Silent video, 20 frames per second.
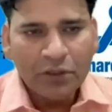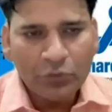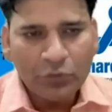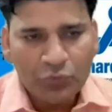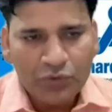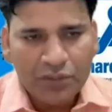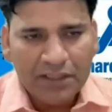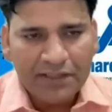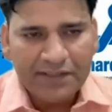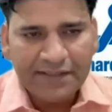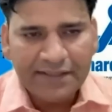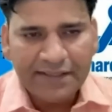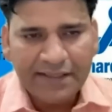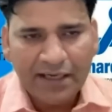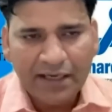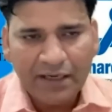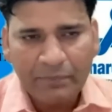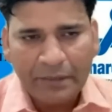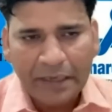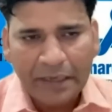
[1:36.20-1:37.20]
लूजर्स की
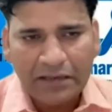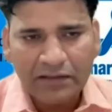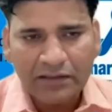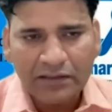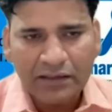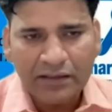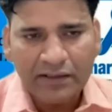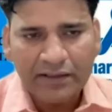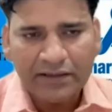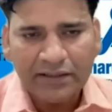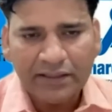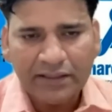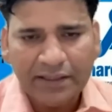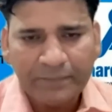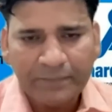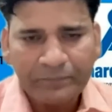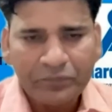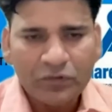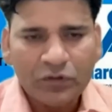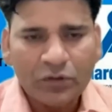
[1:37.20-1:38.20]
अगर बात कर लेते हैं
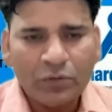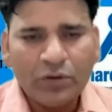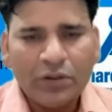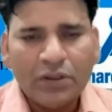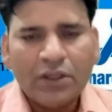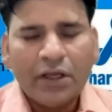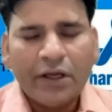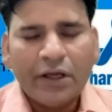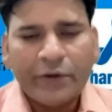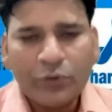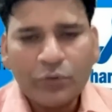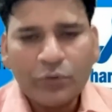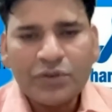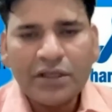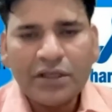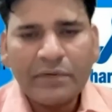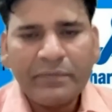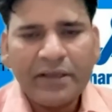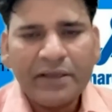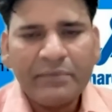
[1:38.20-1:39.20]
तो
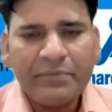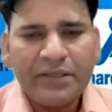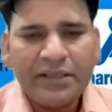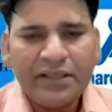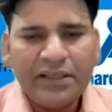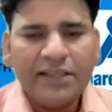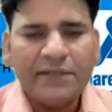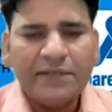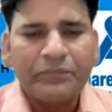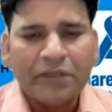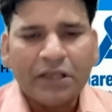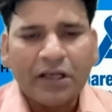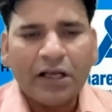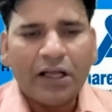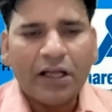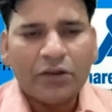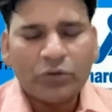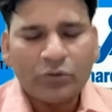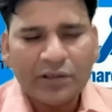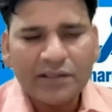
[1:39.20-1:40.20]
लूजर में भी
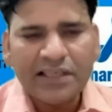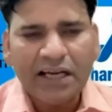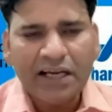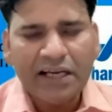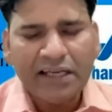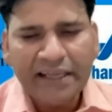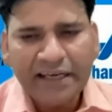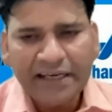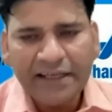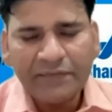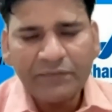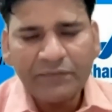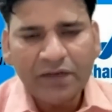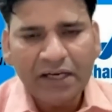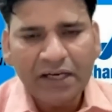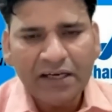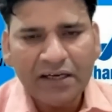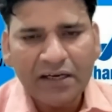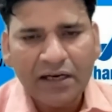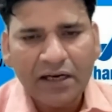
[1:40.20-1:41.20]
थोड़ा सा निगेटिव
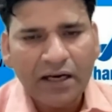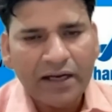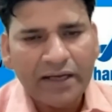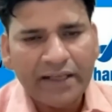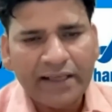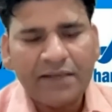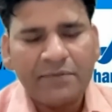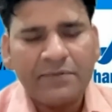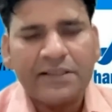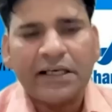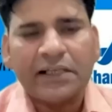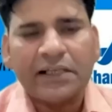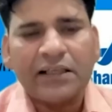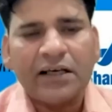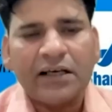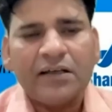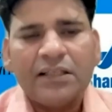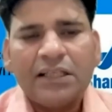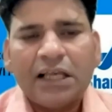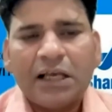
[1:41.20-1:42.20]
ट्रेंड रहा लेकिन
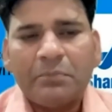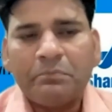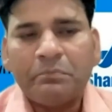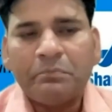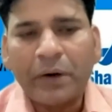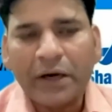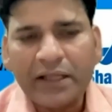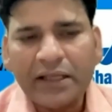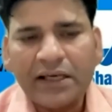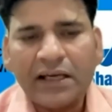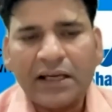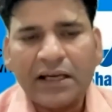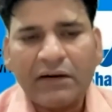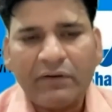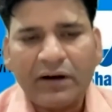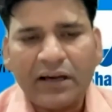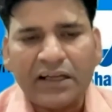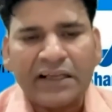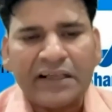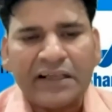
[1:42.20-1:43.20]
ज्यादा बड़े
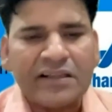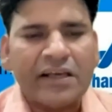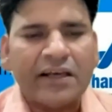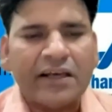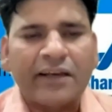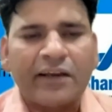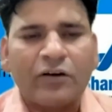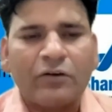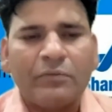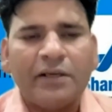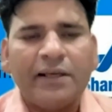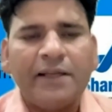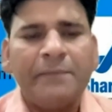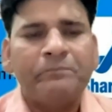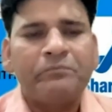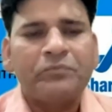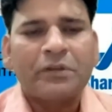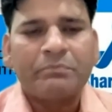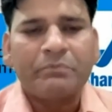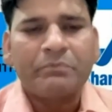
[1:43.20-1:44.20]
गिरावट नहीं देखने को मिली
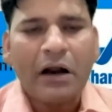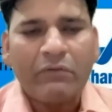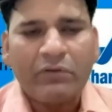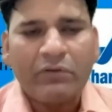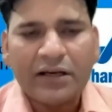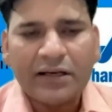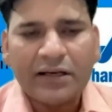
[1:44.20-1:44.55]
पावर